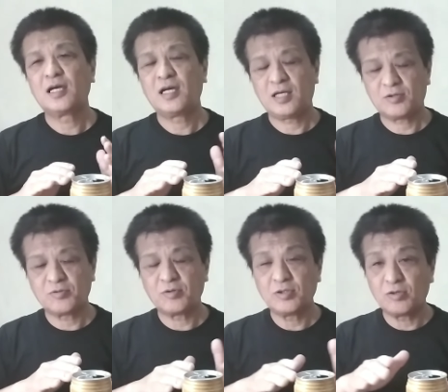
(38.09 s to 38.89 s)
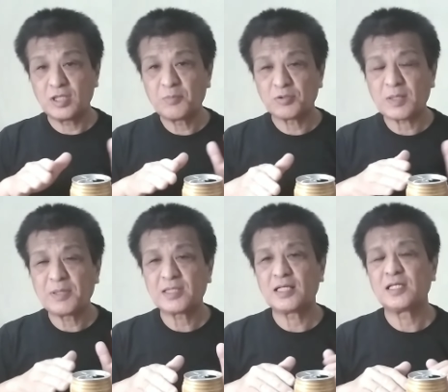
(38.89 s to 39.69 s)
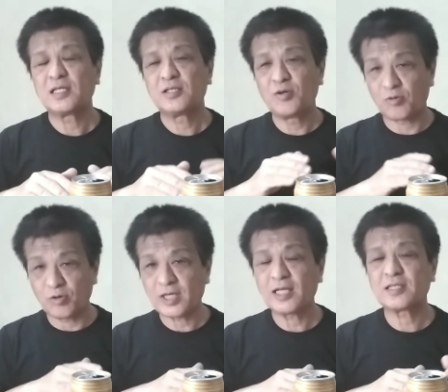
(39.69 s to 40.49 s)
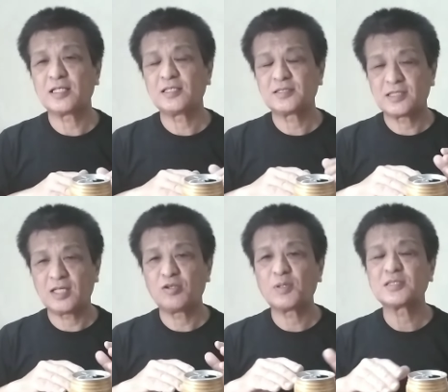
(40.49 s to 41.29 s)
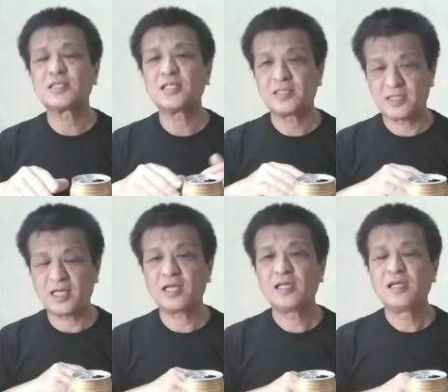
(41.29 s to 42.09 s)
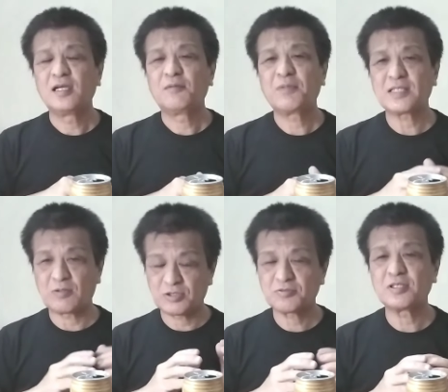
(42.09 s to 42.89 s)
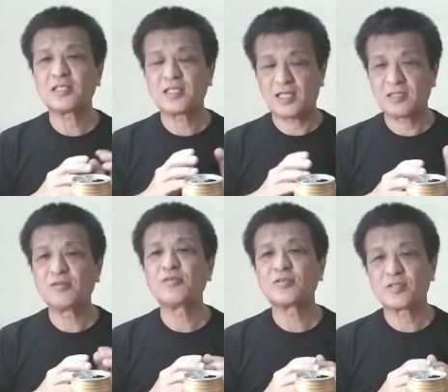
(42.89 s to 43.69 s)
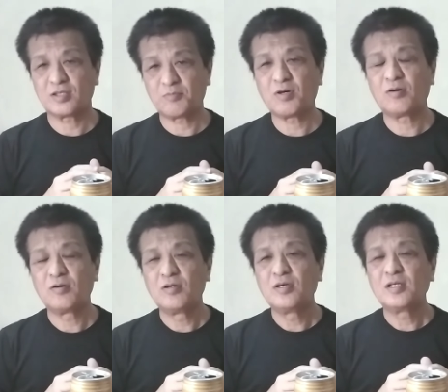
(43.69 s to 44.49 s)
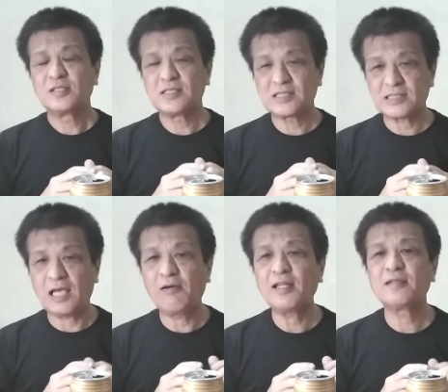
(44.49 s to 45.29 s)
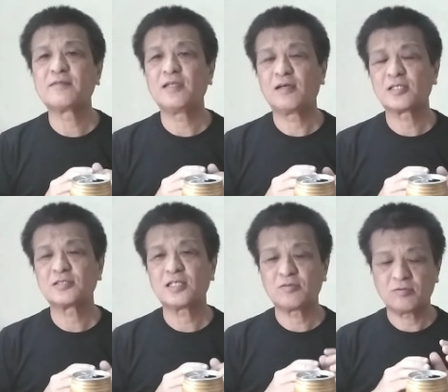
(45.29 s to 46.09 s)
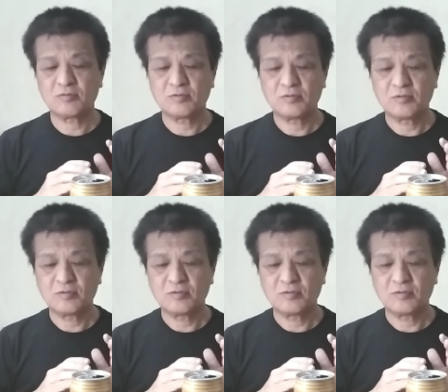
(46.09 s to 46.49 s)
えっ、ー、と、いろんなもの食べたり、旅行系やったりして伸ばしていって、まあ楽しくなってやってるんですけども、実際はですね、私あの、